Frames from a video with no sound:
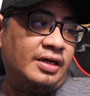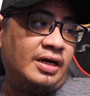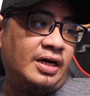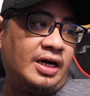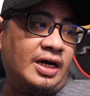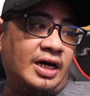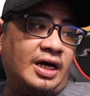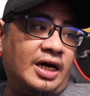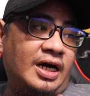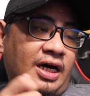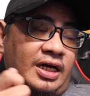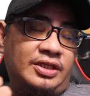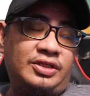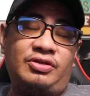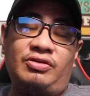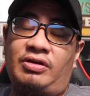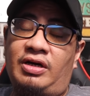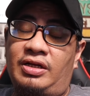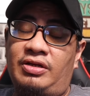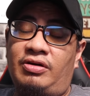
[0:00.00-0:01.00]
Uh, at
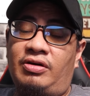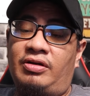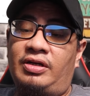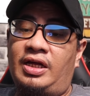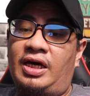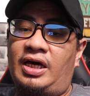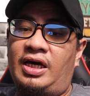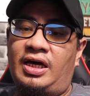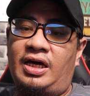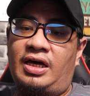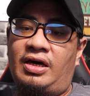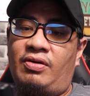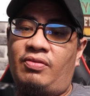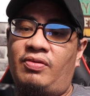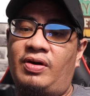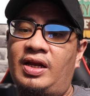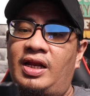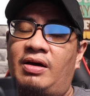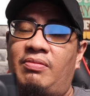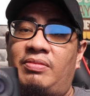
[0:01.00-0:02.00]
yung ano, na
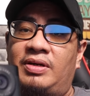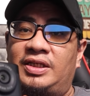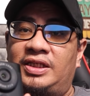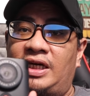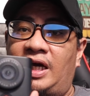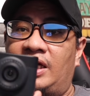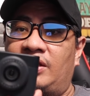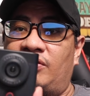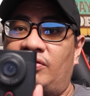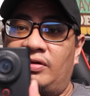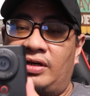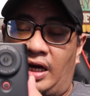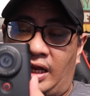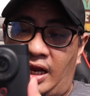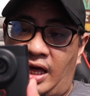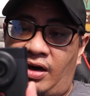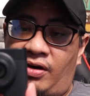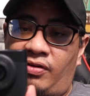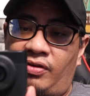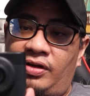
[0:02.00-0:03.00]
walang masyadong
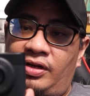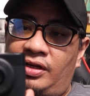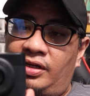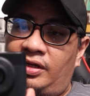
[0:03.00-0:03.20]
galaw